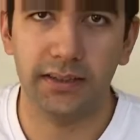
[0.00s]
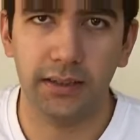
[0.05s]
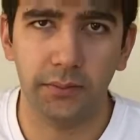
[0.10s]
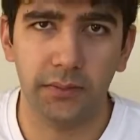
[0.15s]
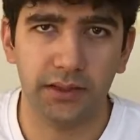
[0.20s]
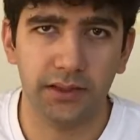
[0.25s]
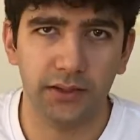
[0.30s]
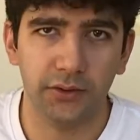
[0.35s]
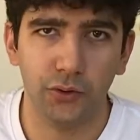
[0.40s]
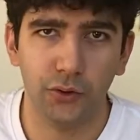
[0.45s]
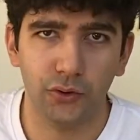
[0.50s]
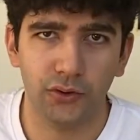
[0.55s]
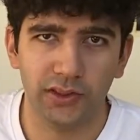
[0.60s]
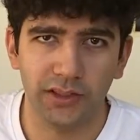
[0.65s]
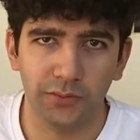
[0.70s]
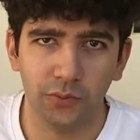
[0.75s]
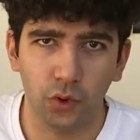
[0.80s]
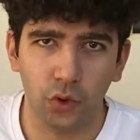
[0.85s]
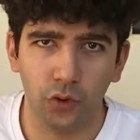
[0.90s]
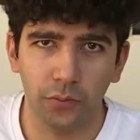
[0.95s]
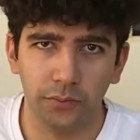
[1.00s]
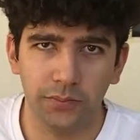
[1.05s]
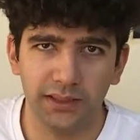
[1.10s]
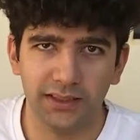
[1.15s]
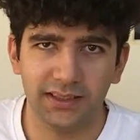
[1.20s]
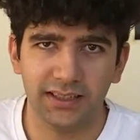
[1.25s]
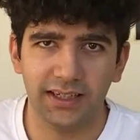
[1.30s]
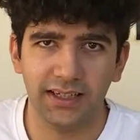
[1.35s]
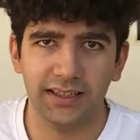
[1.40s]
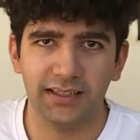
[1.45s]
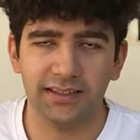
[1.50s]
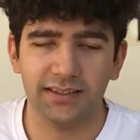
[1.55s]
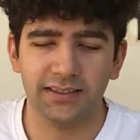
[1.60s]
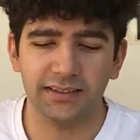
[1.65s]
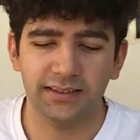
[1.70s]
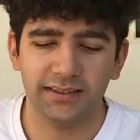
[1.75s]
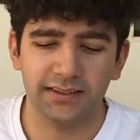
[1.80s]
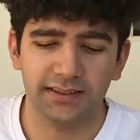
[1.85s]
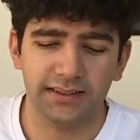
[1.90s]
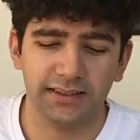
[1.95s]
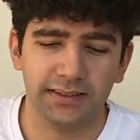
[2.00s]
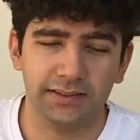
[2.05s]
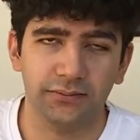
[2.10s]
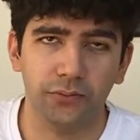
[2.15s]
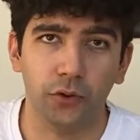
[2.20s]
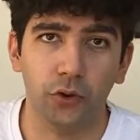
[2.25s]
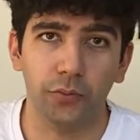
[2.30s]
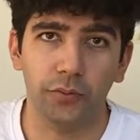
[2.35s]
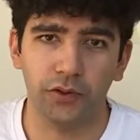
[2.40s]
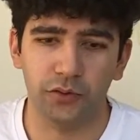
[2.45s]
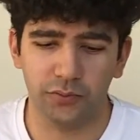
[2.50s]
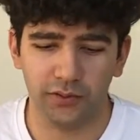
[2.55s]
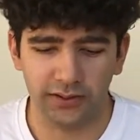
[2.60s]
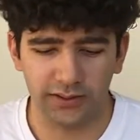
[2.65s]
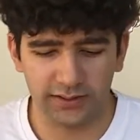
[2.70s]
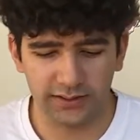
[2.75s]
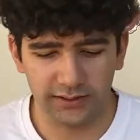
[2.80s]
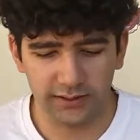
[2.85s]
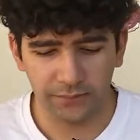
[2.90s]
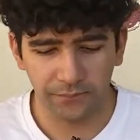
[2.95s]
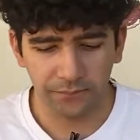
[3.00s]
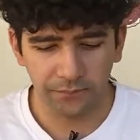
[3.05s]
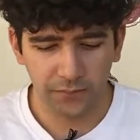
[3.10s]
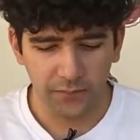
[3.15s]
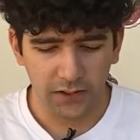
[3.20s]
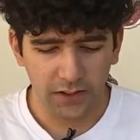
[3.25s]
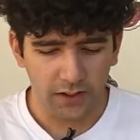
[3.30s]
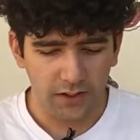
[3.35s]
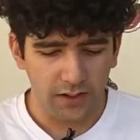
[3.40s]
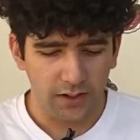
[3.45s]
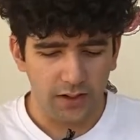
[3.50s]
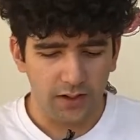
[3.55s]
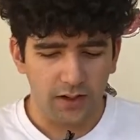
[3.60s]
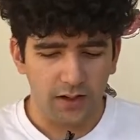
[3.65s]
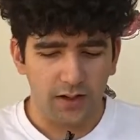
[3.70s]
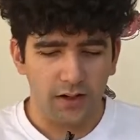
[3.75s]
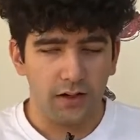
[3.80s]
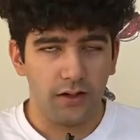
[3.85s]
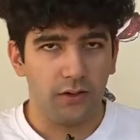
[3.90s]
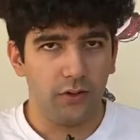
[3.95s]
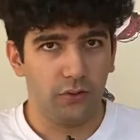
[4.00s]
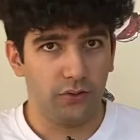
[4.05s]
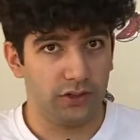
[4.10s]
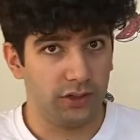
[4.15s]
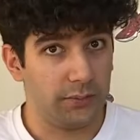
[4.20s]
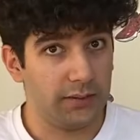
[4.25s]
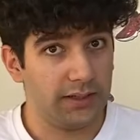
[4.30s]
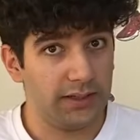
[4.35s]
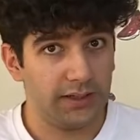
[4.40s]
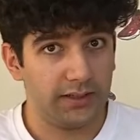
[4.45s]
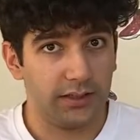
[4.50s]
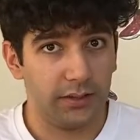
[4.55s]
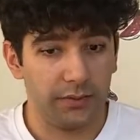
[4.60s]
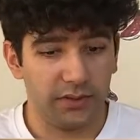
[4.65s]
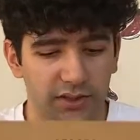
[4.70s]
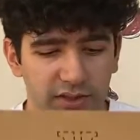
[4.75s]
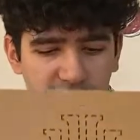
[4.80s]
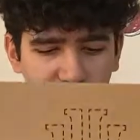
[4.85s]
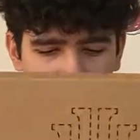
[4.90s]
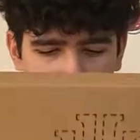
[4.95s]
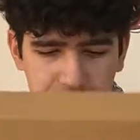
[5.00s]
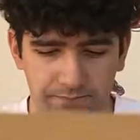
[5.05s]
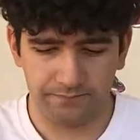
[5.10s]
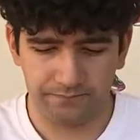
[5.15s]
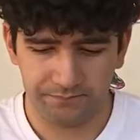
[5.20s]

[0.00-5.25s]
zamanda gördüğünüz gibi 11 Kyrie'nin e, forma numarası. O zaman ayakkabıyı açalım.